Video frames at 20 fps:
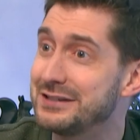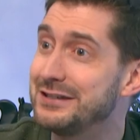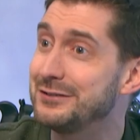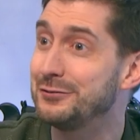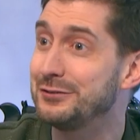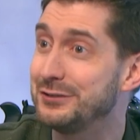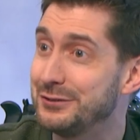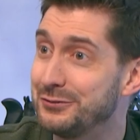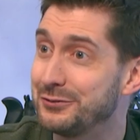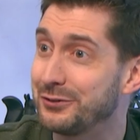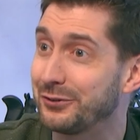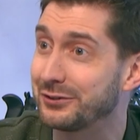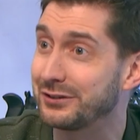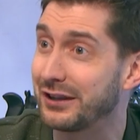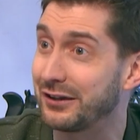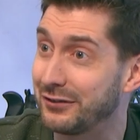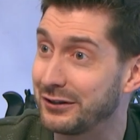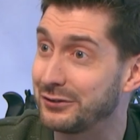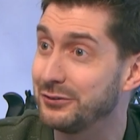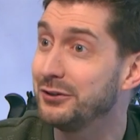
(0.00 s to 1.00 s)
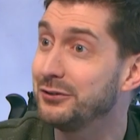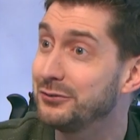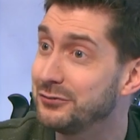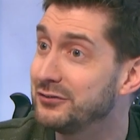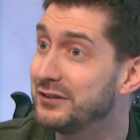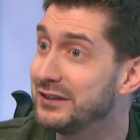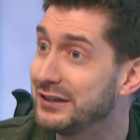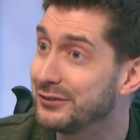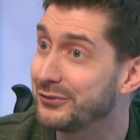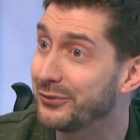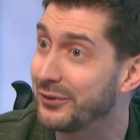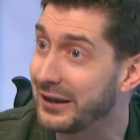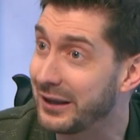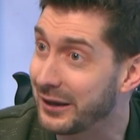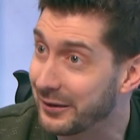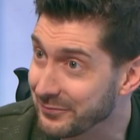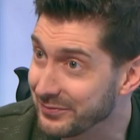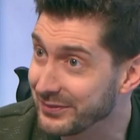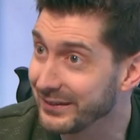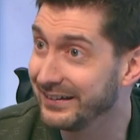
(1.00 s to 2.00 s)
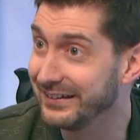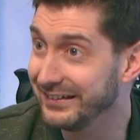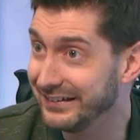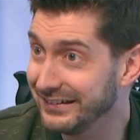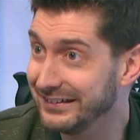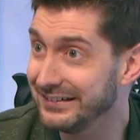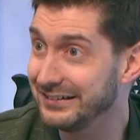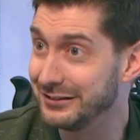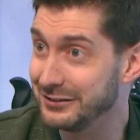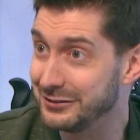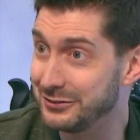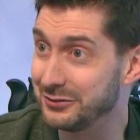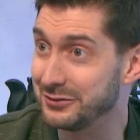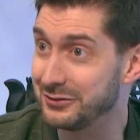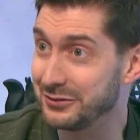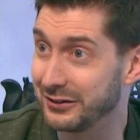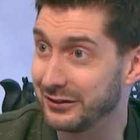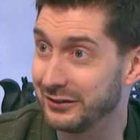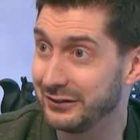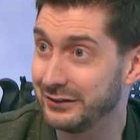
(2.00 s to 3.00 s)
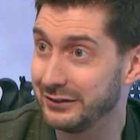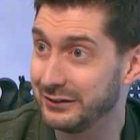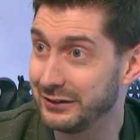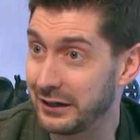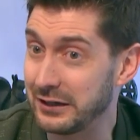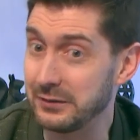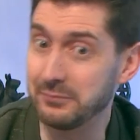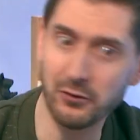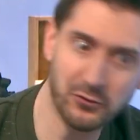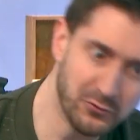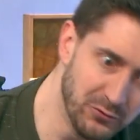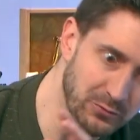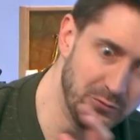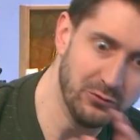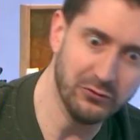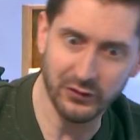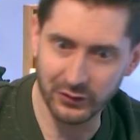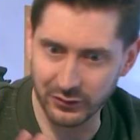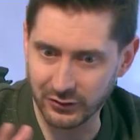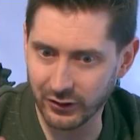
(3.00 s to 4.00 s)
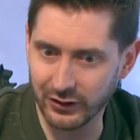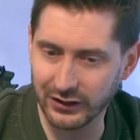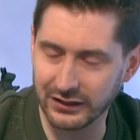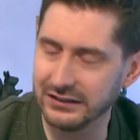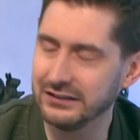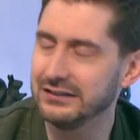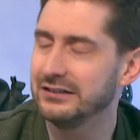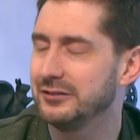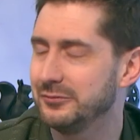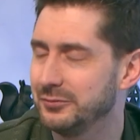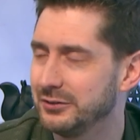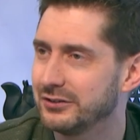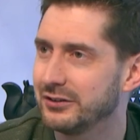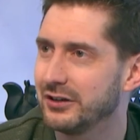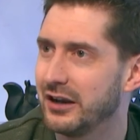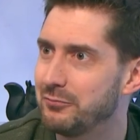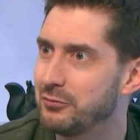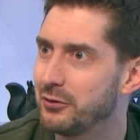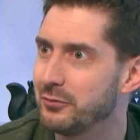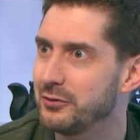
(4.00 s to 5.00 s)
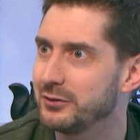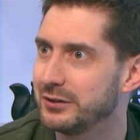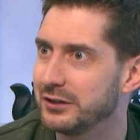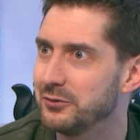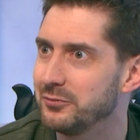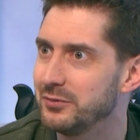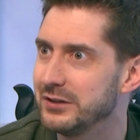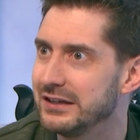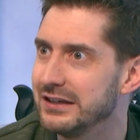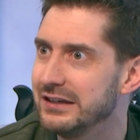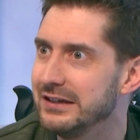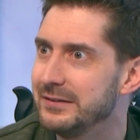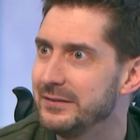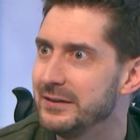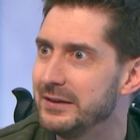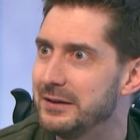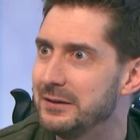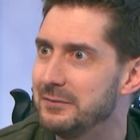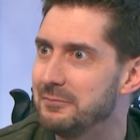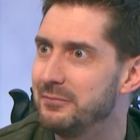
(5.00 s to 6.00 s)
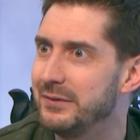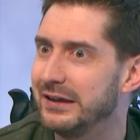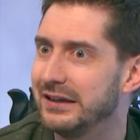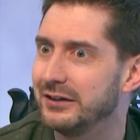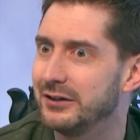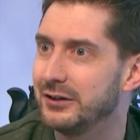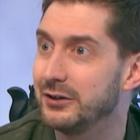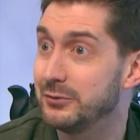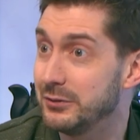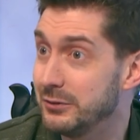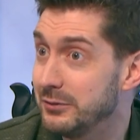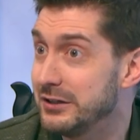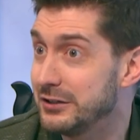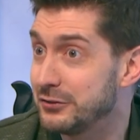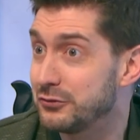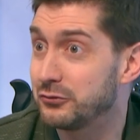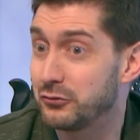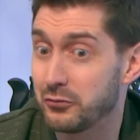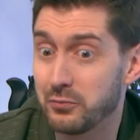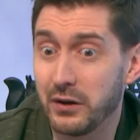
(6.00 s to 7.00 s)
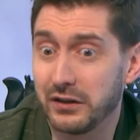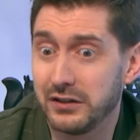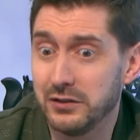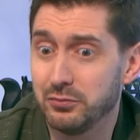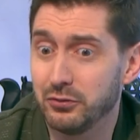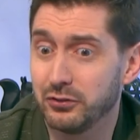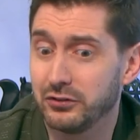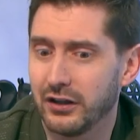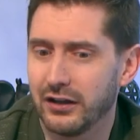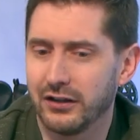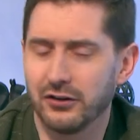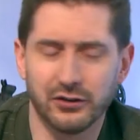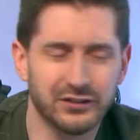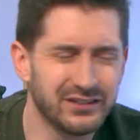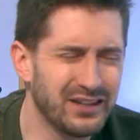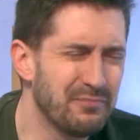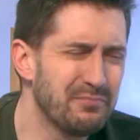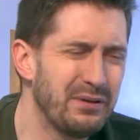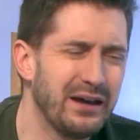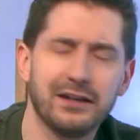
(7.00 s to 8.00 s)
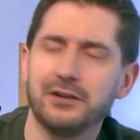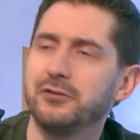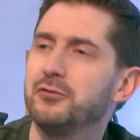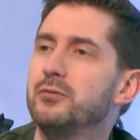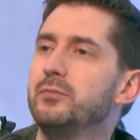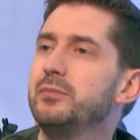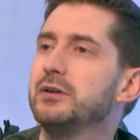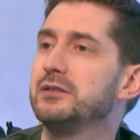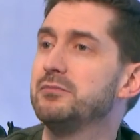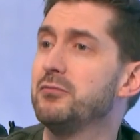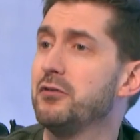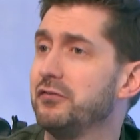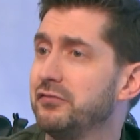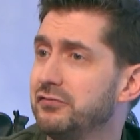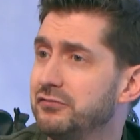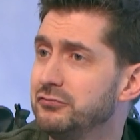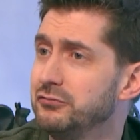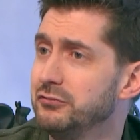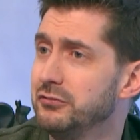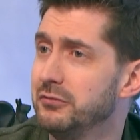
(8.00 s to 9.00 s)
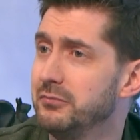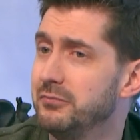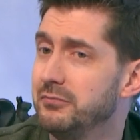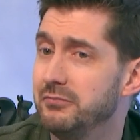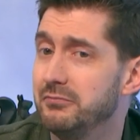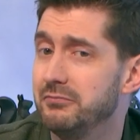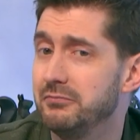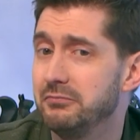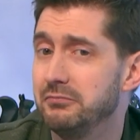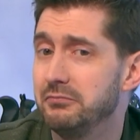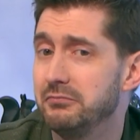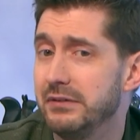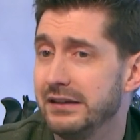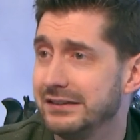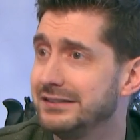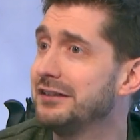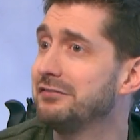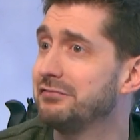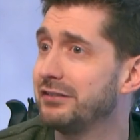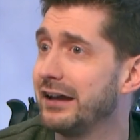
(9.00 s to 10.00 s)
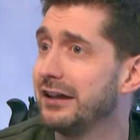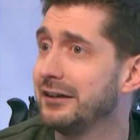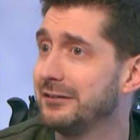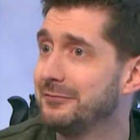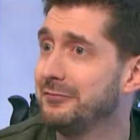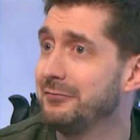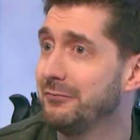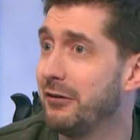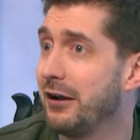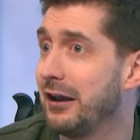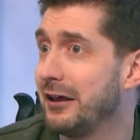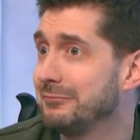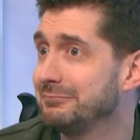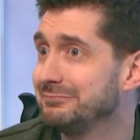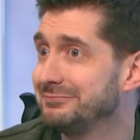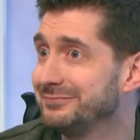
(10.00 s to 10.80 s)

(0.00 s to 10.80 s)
J'ai étudié au conservatoire du Venezuela. Donc à l'époque où on pouvait encore aller, parce que là pour le moment c'est compliqué. Mais oui, oui, je suis parti pour ça. Alors ça paraît complètement fou, mais c'est vrai. Voilà